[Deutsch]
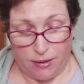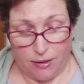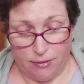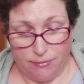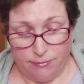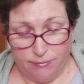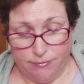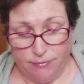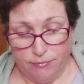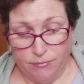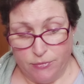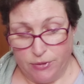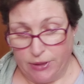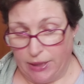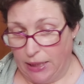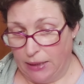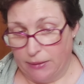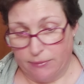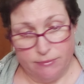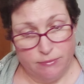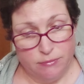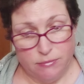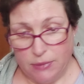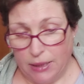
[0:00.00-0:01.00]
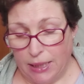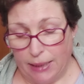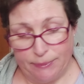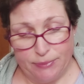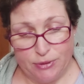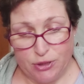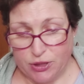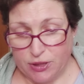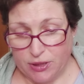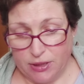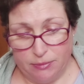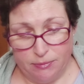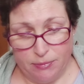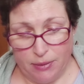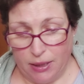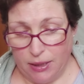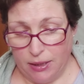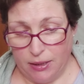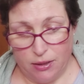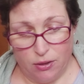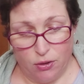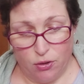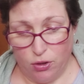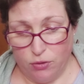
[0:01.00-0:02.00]
Ähm, ja, habe ich
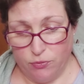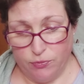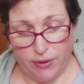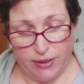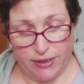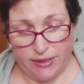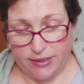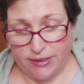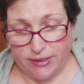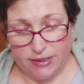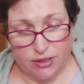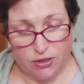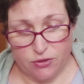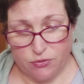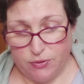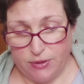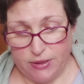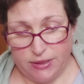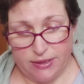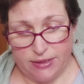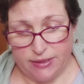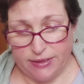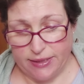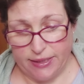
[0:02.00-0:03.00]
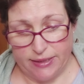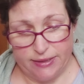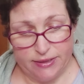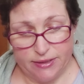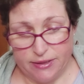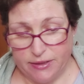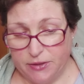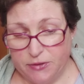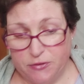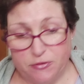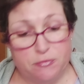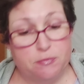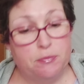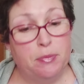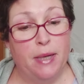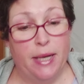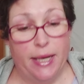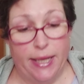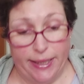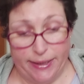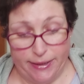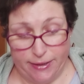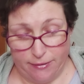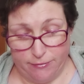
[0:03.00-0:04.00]
immer Always Discreet Sensitive
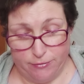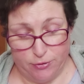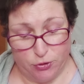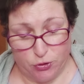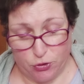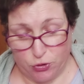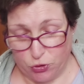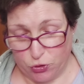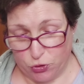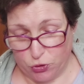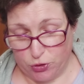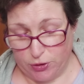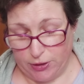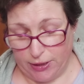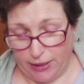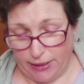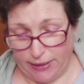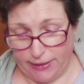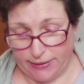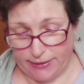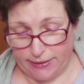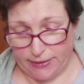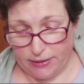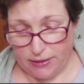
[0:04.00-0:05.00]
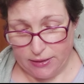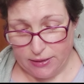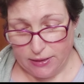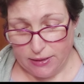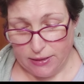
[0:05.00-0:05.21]
Blätter, wie es so schön heißt.